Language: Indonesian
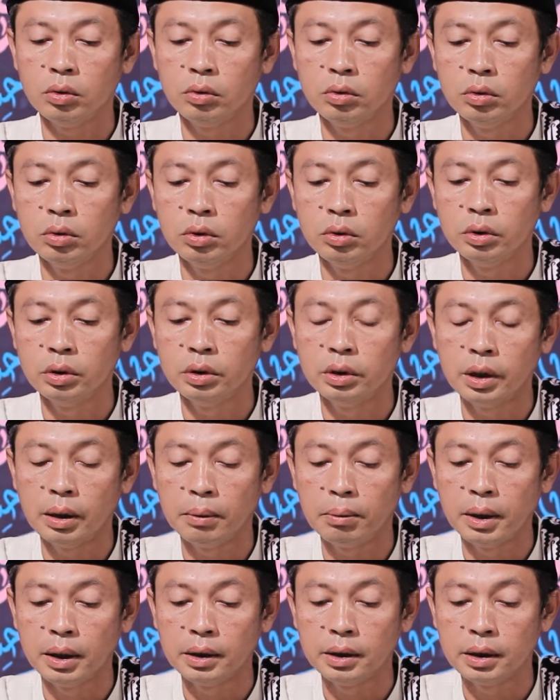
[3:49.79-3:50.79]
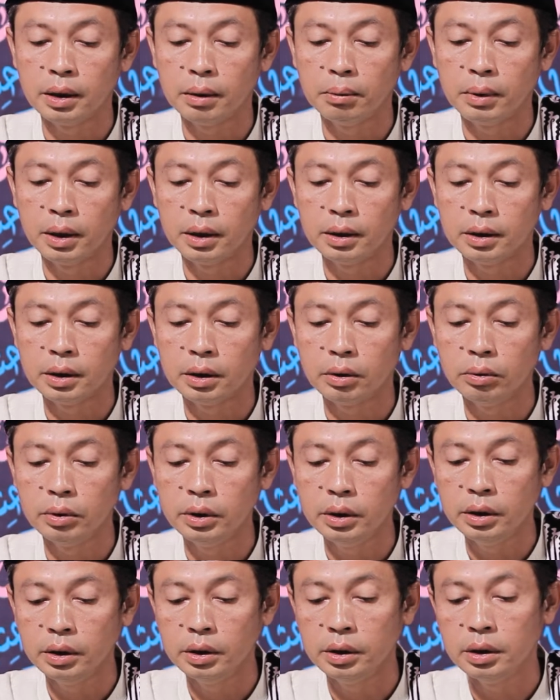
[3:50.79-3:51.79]
kulun saban-saban
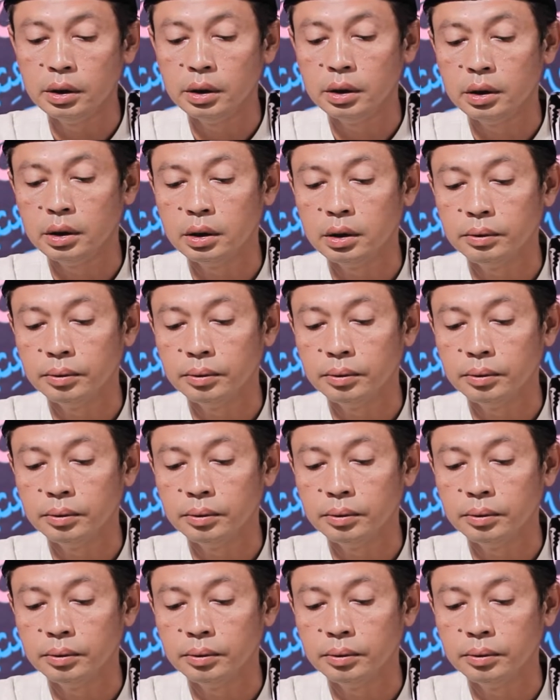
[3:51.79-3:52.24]
sewiji